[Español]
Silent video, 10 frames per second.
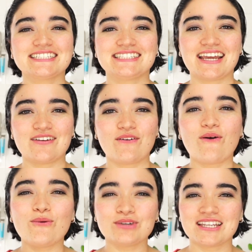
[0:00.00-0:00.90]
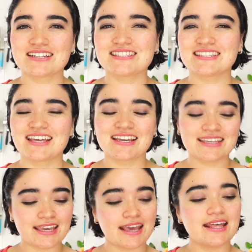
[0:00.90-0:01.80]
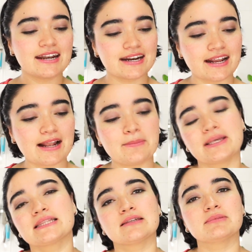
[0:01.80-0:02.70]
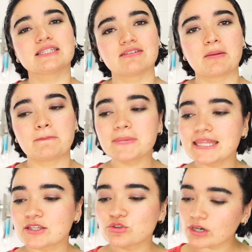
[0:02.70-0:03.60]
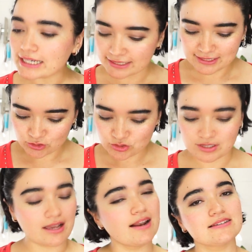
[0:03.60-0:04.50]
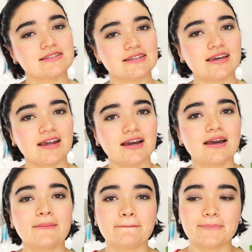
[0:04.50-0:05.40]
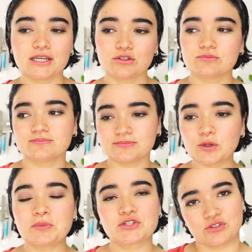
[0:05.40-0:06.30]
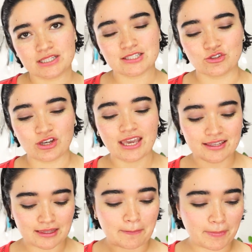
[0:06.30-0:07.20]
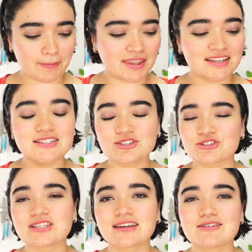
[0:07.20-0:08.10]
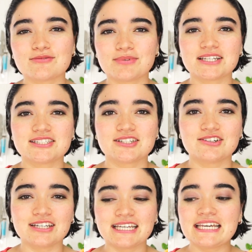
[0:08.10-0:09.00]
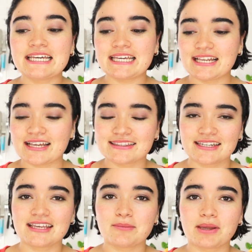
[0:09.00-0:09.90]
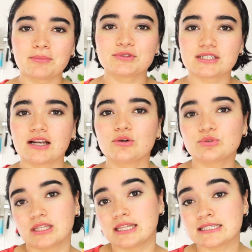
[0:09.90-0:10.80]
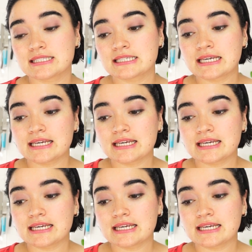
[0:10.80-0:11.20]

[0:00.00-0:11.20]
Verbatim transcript: te traigo una receta que realmente me estaban pidiendo a gritos que la hiciera, pero no personas, sino que estas papas deliciosas que compré en Chiloé, que las traje para mostrarles a ustedes